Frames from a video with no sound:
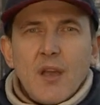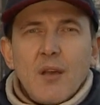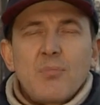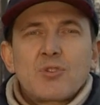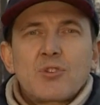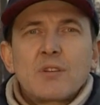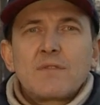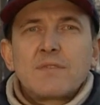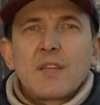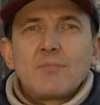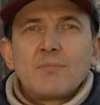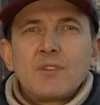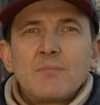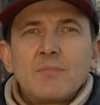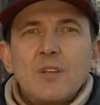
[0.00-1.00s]
Poszedł w
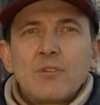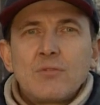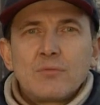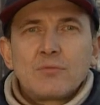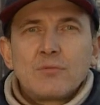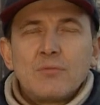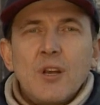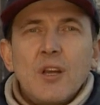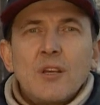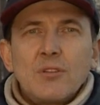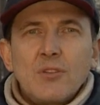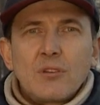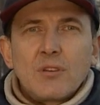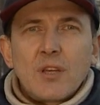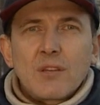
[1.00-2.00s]
tamtym kierunku.
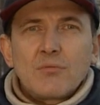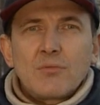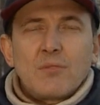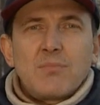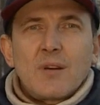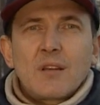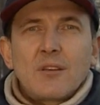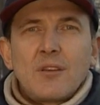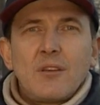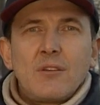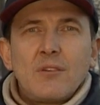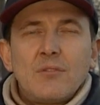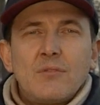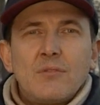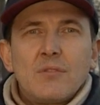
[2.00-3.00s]
Dotarł do
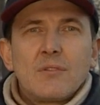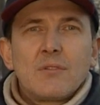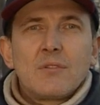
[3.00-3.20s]
parkingu,